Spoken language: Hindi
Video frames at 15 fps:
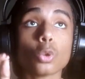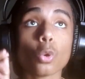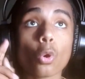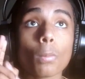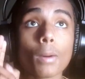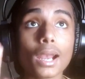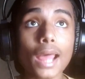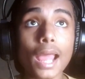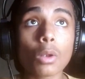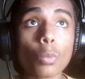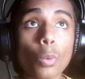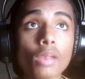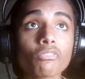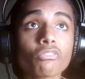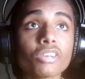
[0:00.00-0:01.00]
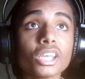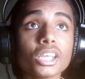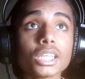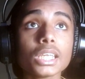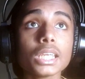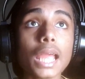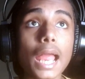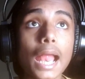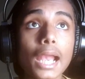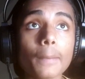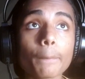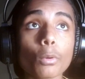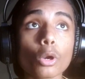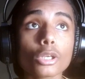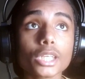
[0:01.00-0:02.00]
दो बार एक्वा इन्फिनिटी
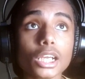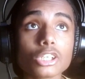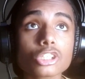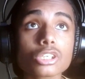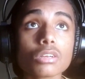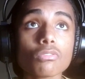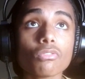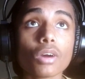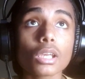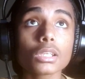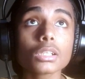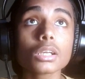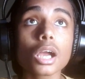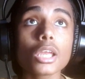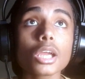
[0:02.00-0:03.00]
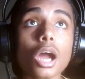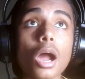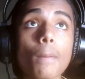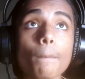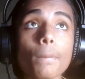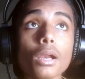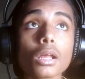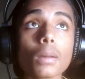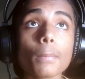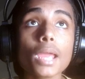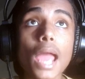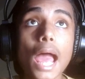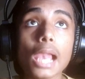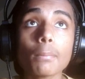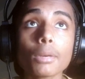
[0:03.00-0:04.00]
एंड प्रोटेक्शन वन का यहाँ पर हमें
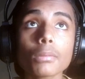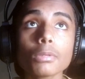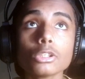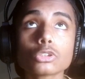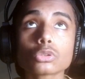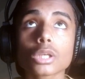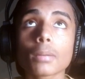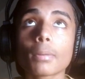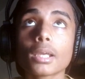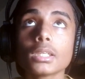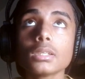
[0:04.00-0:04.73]
हेलमेट मिल चुका है भाई